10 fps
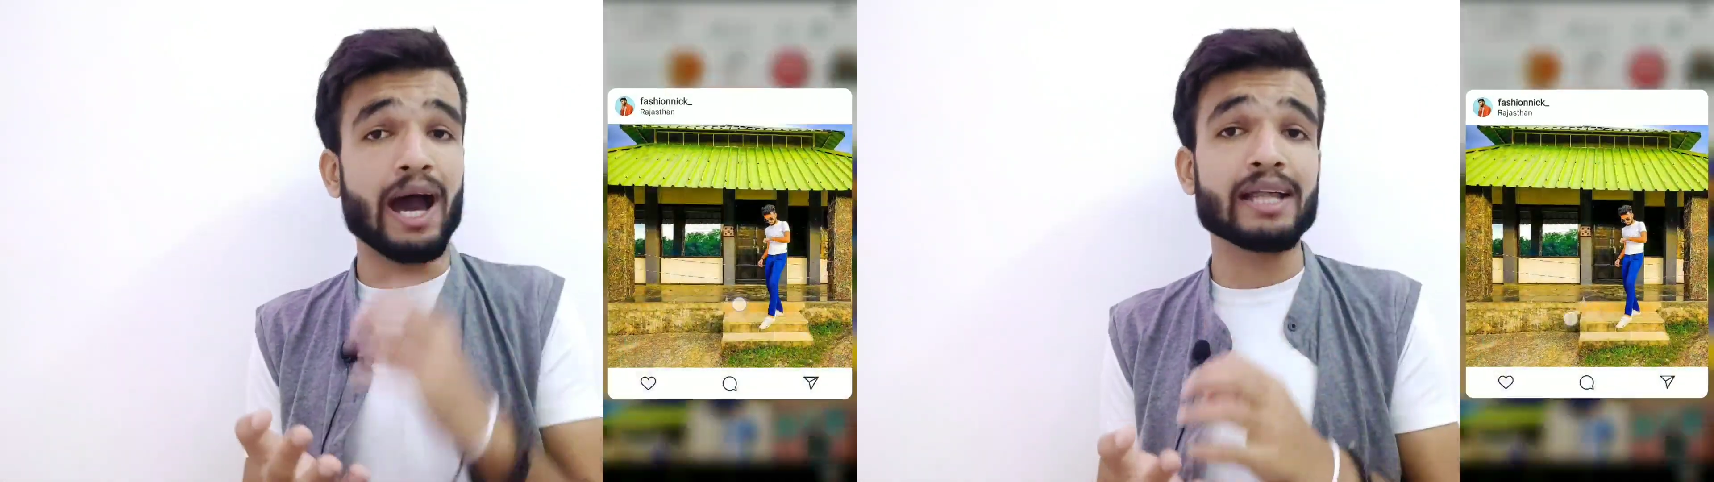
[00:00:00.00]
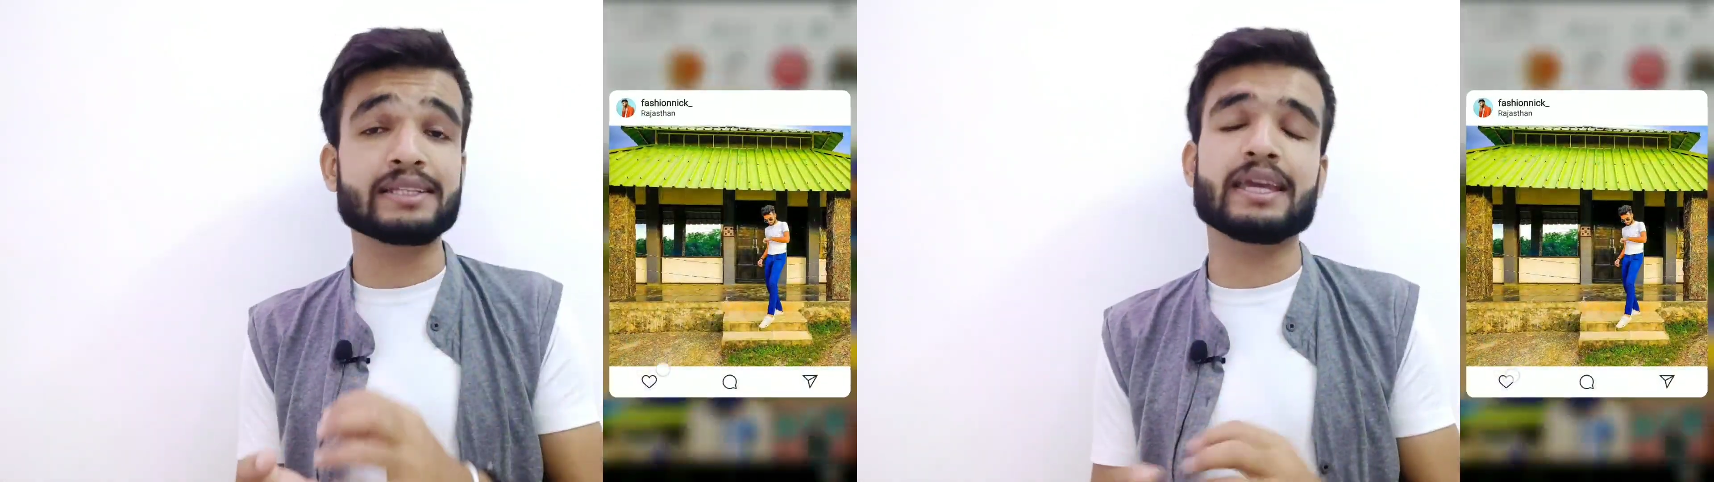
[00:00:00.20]

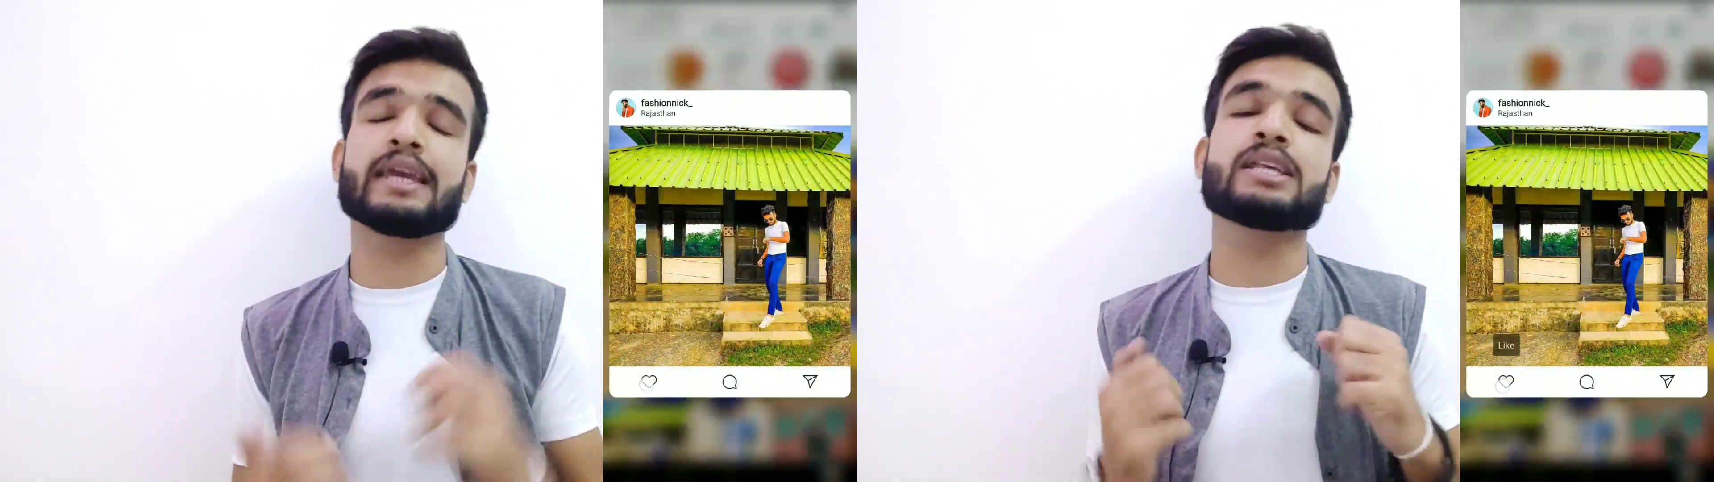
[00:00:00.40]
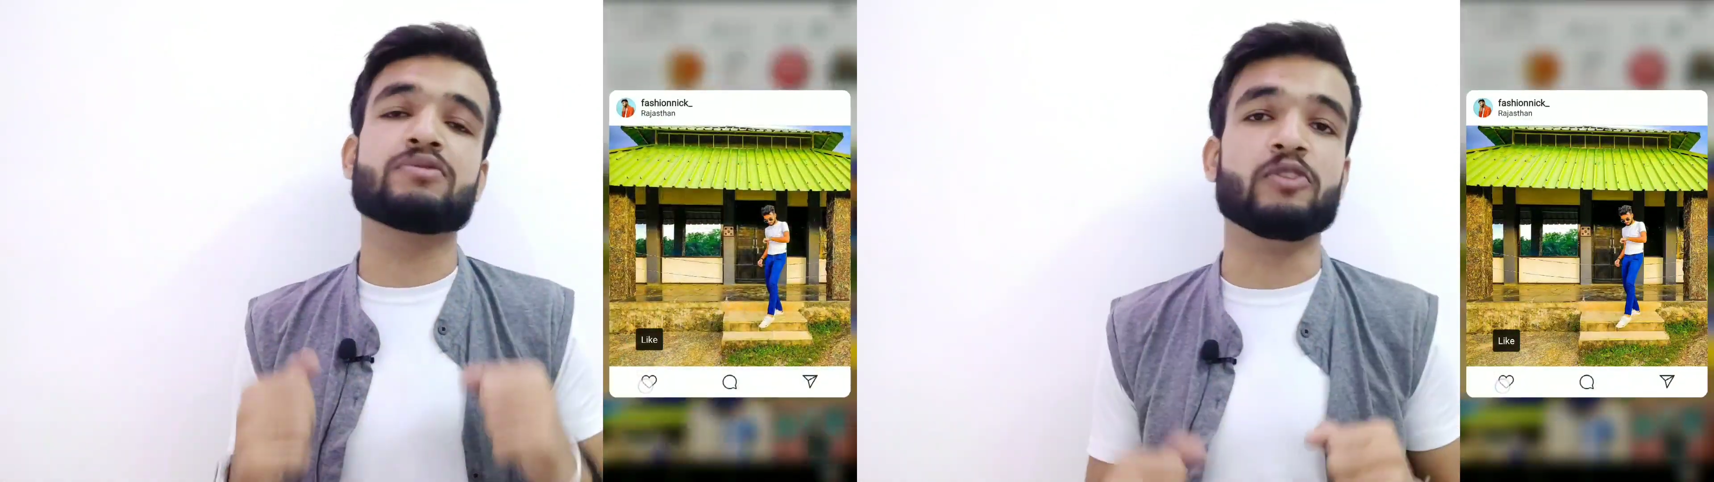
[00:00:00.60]
आज के
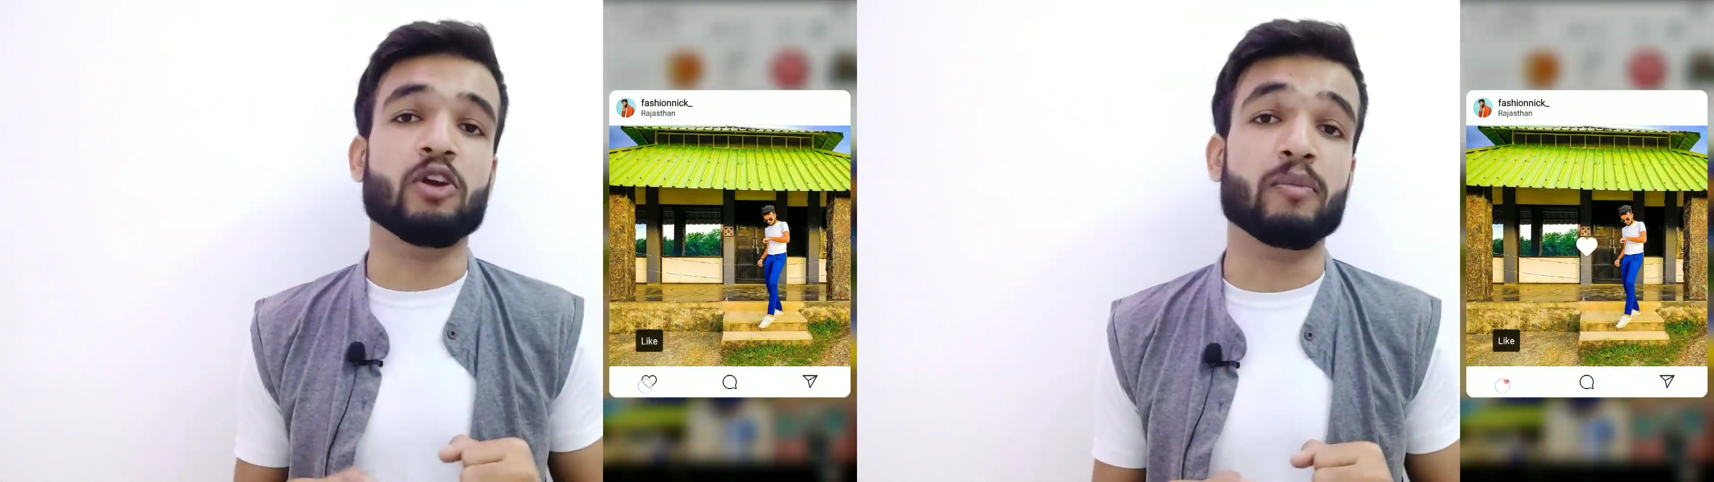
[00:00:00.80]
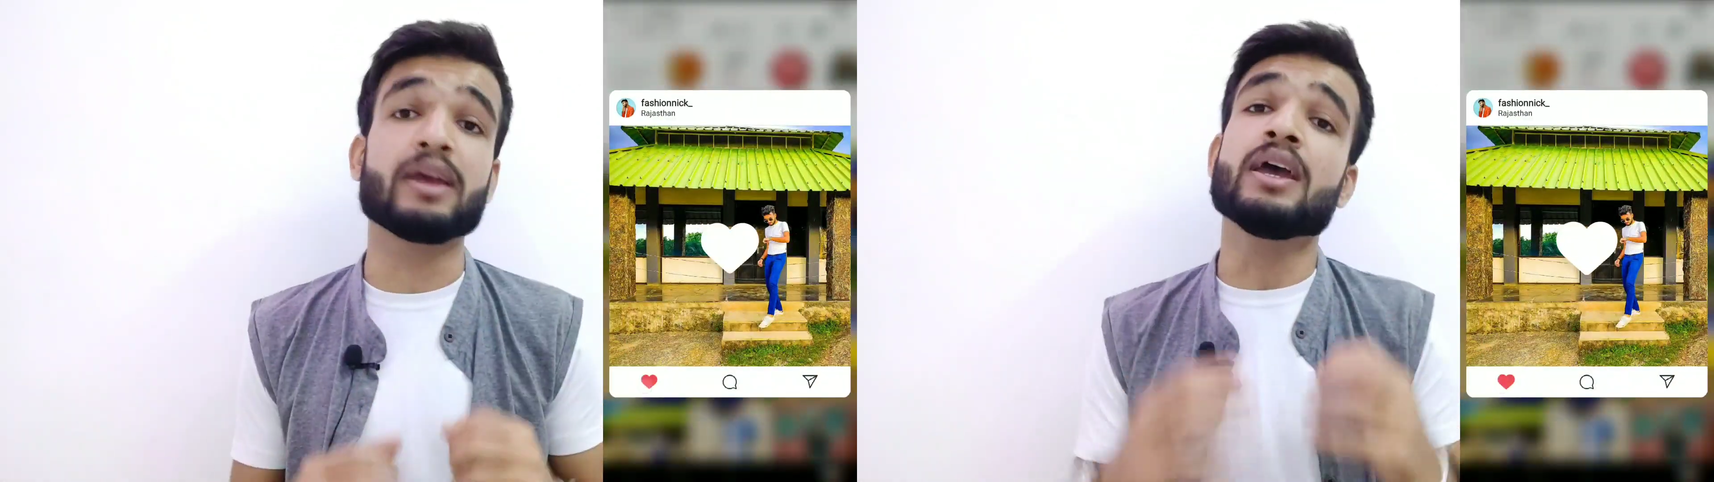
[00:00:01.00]
इस
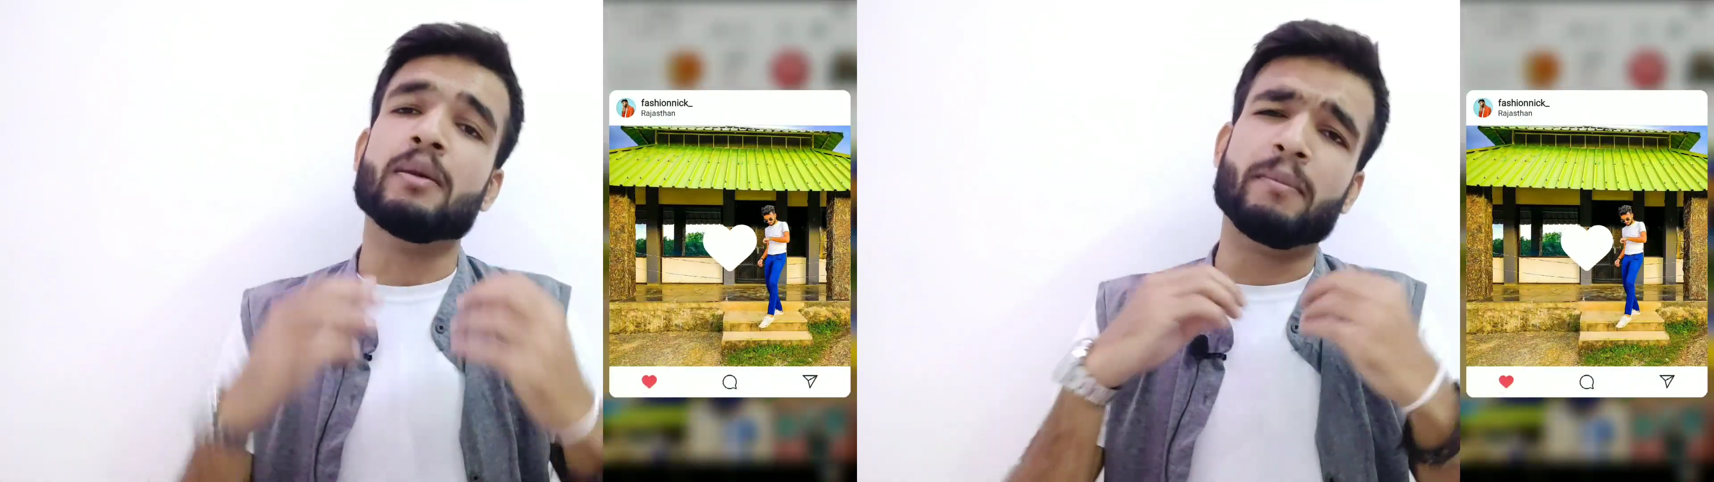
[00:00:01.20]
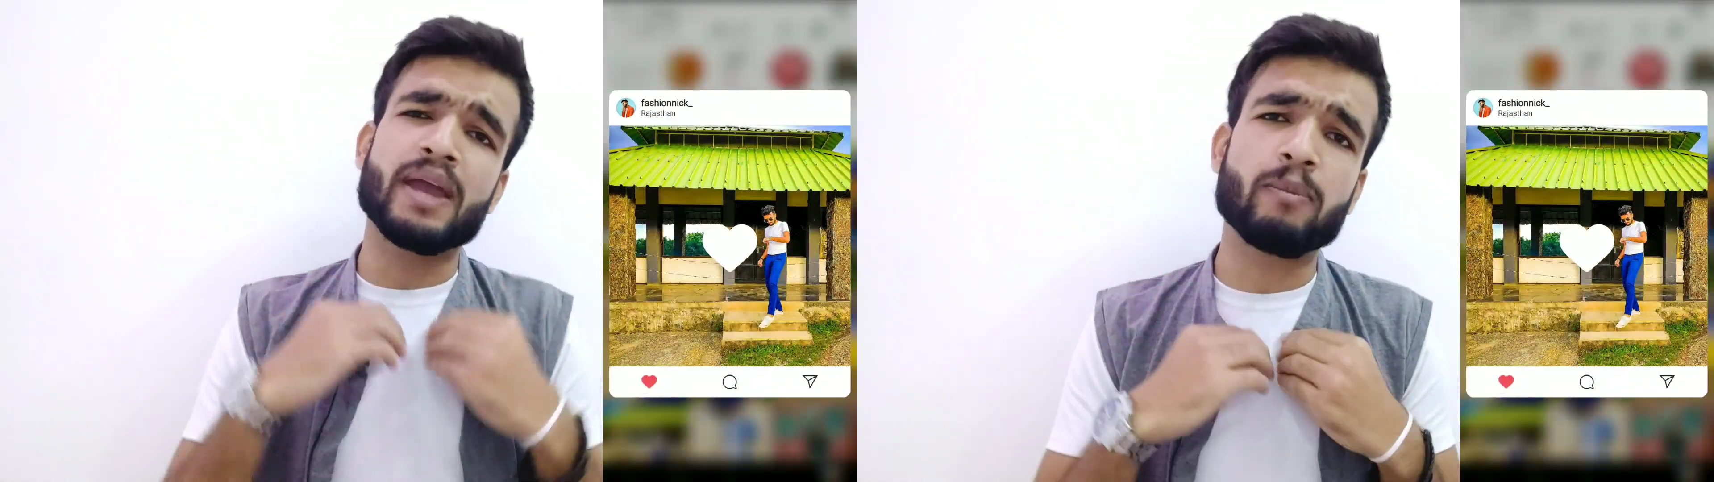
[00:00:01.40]
वीडियो में
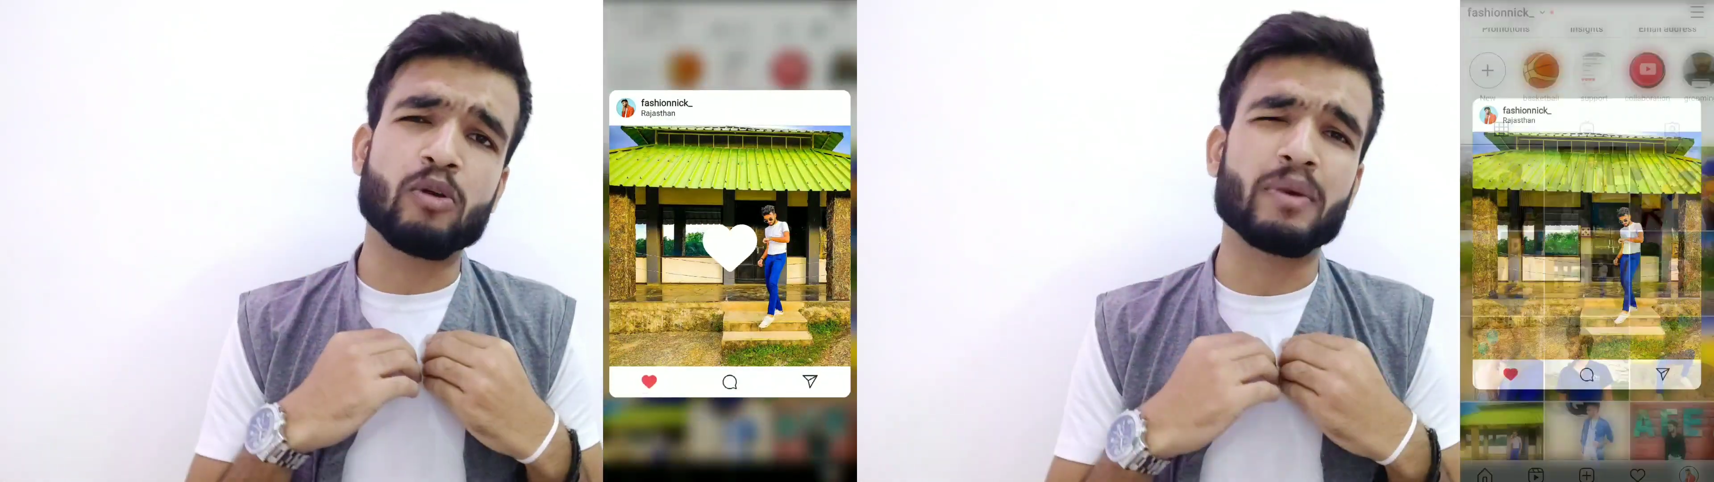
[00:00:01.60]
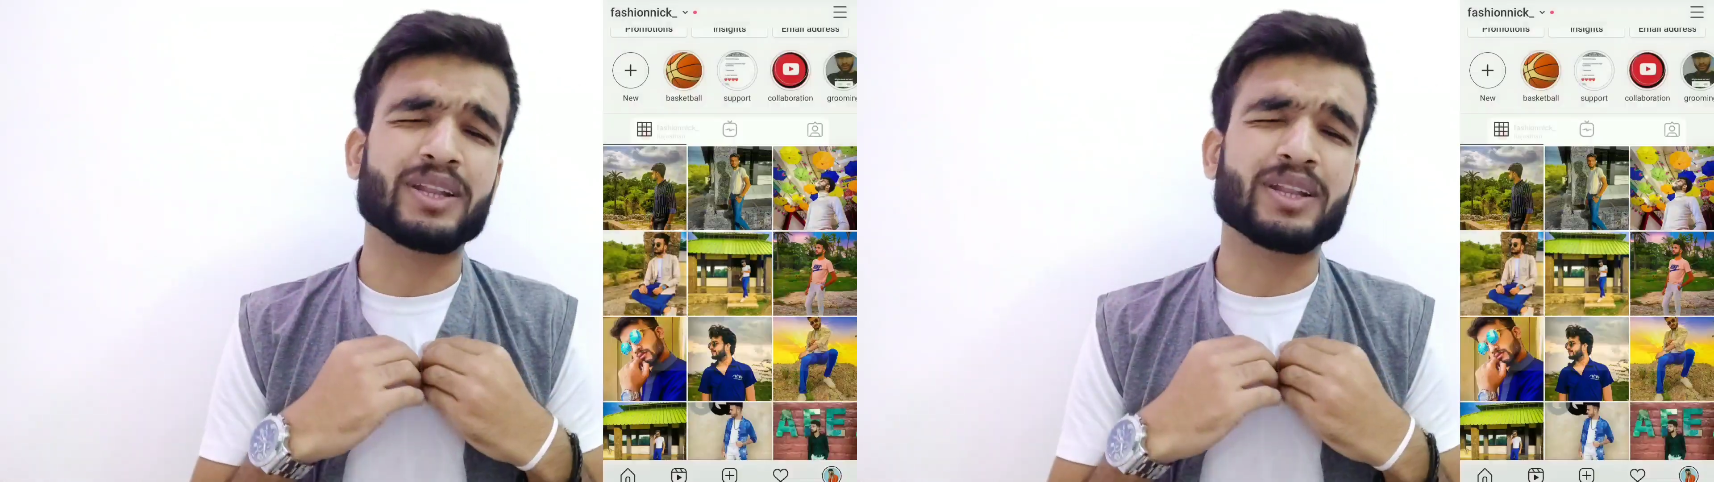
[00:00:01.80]
मैं आपको